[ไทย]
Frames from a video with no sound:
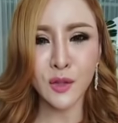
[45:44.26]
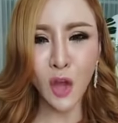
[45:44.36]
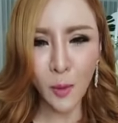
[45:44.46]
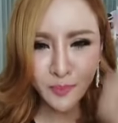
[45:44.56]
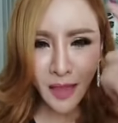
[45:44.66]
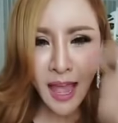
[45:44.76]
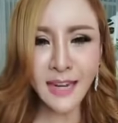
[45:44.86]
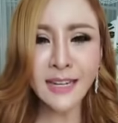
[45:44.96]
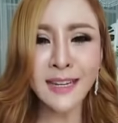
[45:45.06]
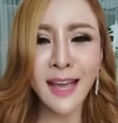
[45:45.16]
ตอบแทน
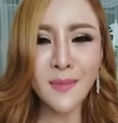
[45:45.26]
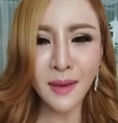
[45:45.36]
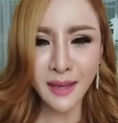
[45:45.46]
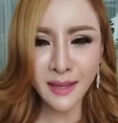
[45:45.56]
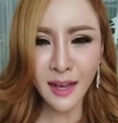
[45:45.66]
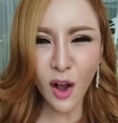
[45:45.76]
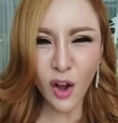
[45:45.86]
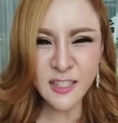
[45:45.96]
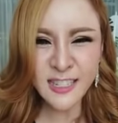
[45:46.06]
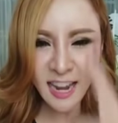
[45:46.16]
กันได้ไหม ขอ
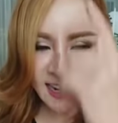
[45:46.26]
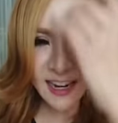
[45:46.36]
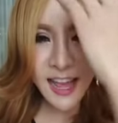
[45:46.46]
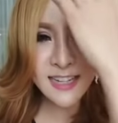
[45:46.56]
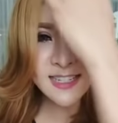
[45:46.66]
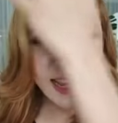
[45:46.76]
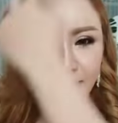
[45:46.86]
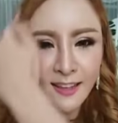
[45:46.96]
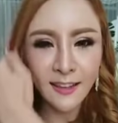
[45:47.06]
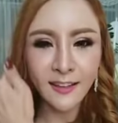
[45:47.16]
ใจแลกใจ
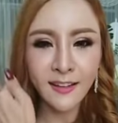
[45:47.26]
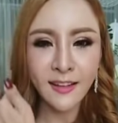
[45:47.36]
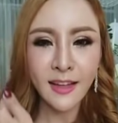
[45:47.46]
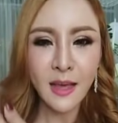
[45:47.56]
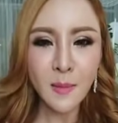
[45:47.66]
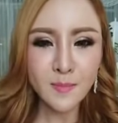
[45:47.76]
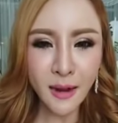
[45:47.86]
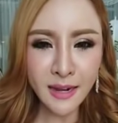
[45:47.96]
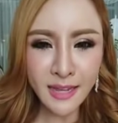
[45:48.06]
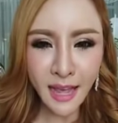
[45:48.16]

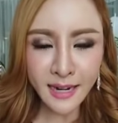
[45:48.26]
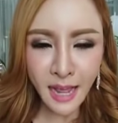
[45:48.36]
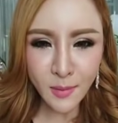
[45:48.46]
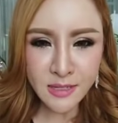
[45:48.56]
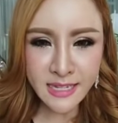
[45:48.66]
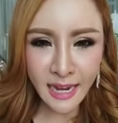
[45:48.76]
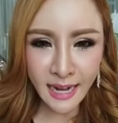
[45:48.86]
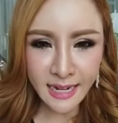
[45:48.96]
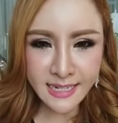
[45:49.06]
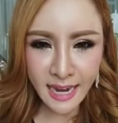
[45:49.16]
ปัญญาดาบอกใจแล
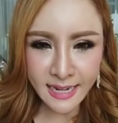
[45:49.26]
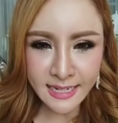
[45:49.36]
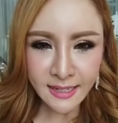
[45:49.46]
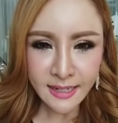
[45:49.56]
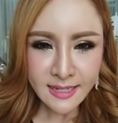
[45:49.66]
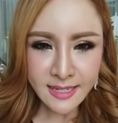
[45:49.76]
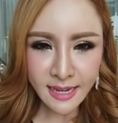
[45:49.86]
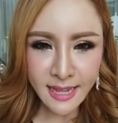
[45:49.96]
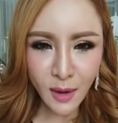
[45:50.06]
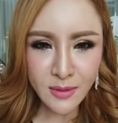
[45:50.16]
กใจ สัญ
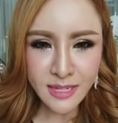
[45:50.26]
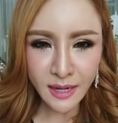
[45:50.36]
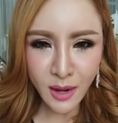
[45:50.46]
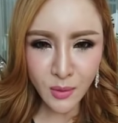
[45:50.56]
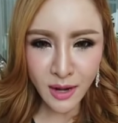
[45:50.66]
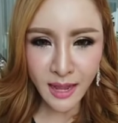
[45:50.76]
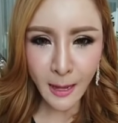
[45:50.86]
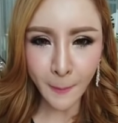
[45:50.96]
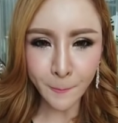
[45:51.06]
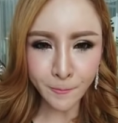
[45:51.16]
ญาว่าจะแน่วแน่
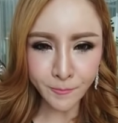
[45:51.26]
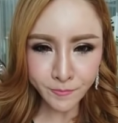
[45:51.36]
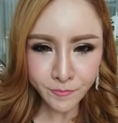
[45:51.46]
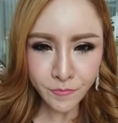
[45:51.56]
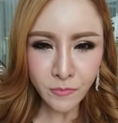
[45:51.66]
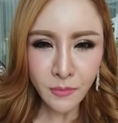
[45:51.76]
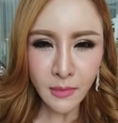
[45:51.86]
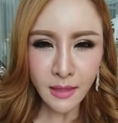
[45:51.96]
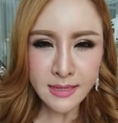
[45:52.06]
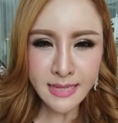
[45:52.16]

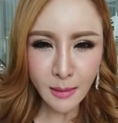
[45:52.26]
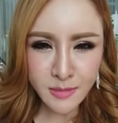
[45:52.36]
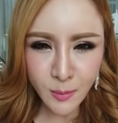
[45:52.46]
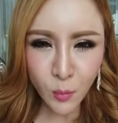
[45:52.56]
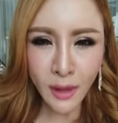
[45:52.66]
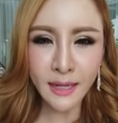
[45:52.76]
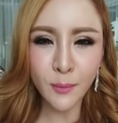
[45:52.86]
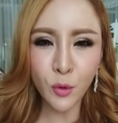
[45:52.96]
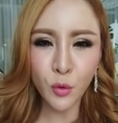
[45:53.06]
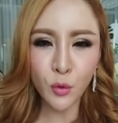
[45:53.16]
30 วันครับ
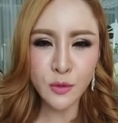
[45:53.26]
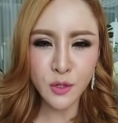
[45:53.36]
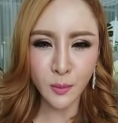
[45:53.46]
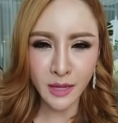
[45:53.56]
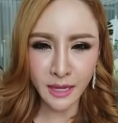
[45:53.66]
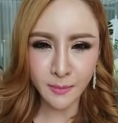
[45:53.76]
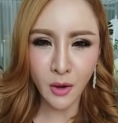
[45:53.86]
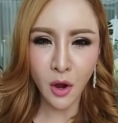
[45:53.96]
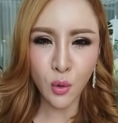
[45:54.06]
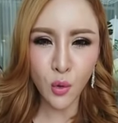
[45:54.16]
ครูคุณสมเกียรติบ
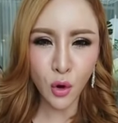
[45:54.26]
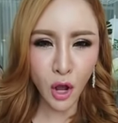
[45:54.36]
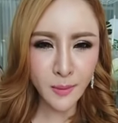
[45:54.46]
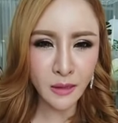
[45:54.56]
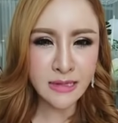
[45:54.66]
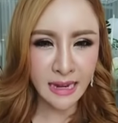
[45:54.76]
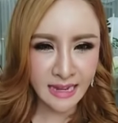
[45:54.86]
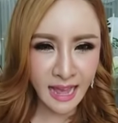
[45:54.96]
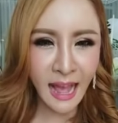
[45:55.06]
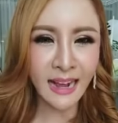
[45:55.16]
อกครูก้อยบอกสัญ
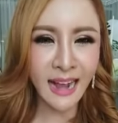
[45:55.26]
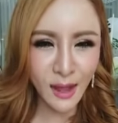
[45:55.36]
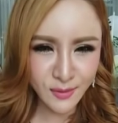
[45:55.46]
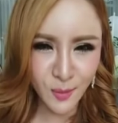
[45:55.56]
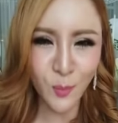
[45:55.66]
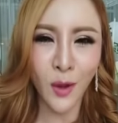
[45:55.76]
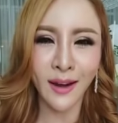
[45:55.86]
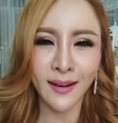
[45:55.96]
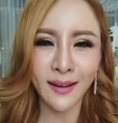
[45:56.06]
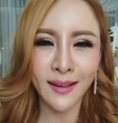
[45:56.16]
ญา 90 วัน
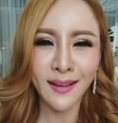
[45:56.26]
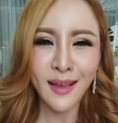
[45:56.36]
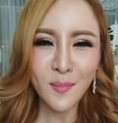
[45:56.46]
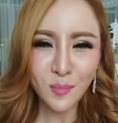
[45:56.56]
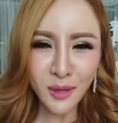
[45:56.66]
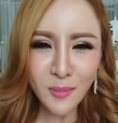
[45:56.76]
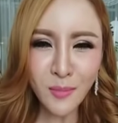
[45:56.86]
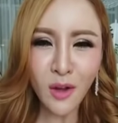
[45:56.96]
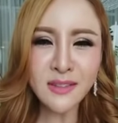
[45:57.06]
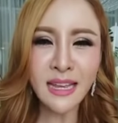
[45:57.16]
พิมพ์ บ
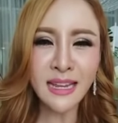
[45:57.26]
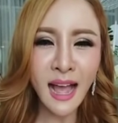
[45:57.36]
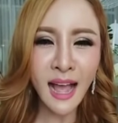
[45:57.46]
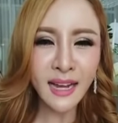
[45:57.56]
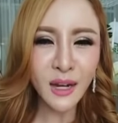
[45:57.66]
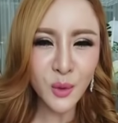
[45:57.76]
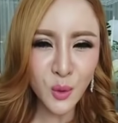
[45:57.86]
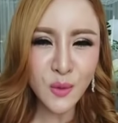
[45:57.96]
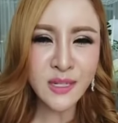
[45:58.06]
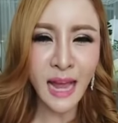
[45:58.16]
อกสัญญาค่ะครู
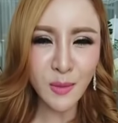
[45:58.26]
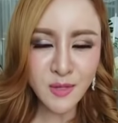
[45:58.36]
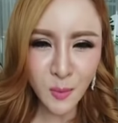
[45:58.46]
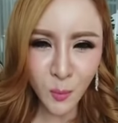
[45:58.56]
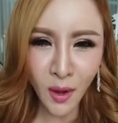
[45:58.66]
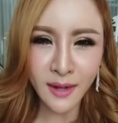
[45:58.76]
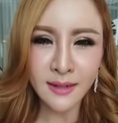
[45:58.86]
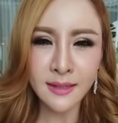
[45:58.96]
30 วัน